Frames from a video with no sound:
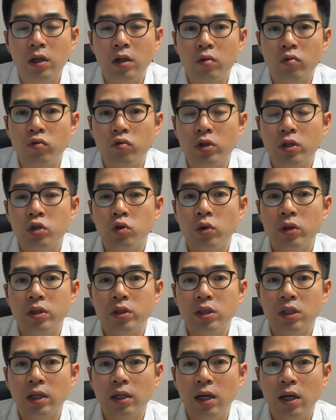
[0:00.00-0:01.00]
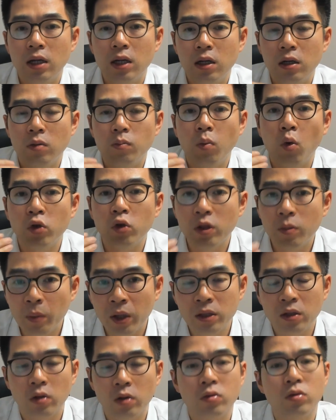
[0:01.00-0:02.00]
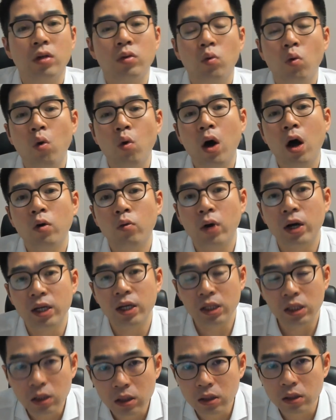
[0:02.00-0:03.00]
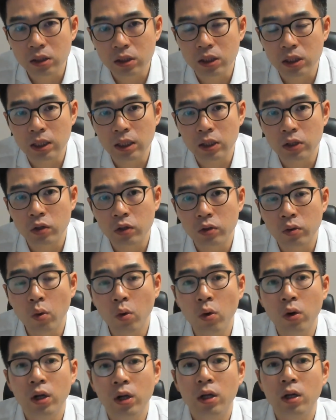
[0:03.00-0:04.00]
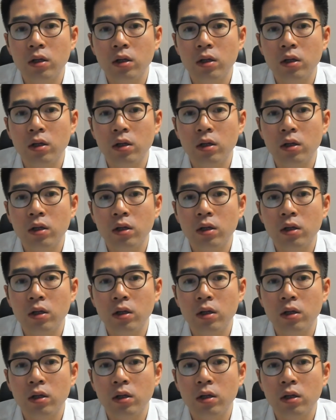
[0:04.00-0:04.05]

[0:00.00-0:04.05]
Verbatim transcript: 우리 지원자가 본인만의 어떤 노하우가 있는지 그리고